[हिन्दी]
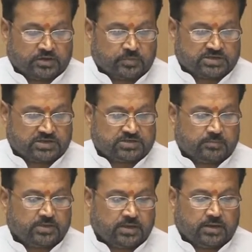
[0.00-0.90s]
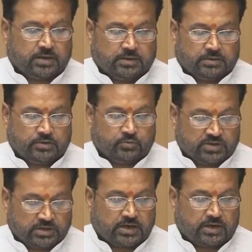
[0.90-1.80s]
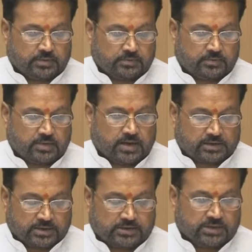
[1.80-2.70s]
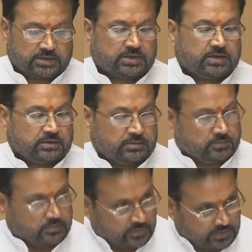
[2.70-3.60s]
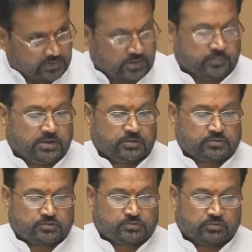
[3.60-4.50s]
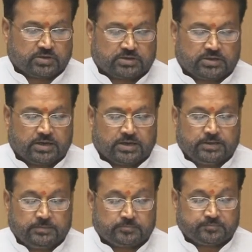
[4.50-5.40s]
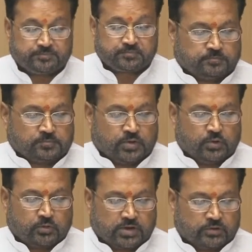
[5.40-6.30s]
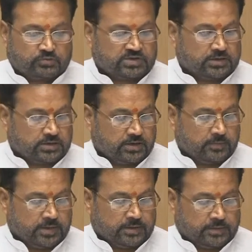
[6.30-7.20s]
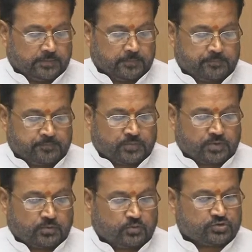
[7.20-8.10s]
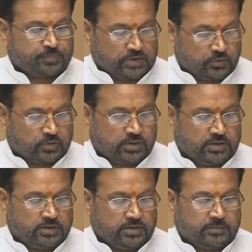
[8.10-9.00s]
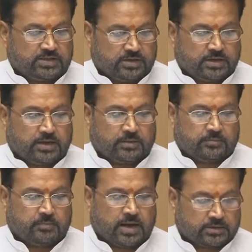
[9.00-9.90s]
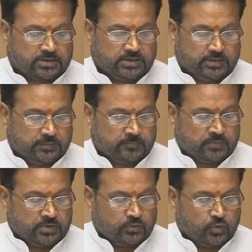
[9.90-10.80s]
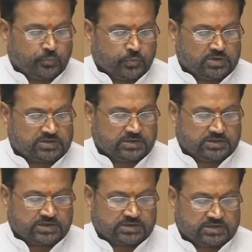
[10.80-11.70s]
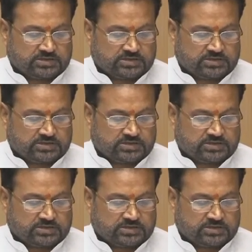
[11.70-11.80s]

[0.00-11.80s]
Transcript: एक वर्ष की संविदा नियुक्ति का आग्रह किया था कैबिनेट ने उसको स्वीकृत किया है लोकायुक्त संगठन में कुछ पदों की निर्मित की मांग थी उप पुलिस अधीक्षक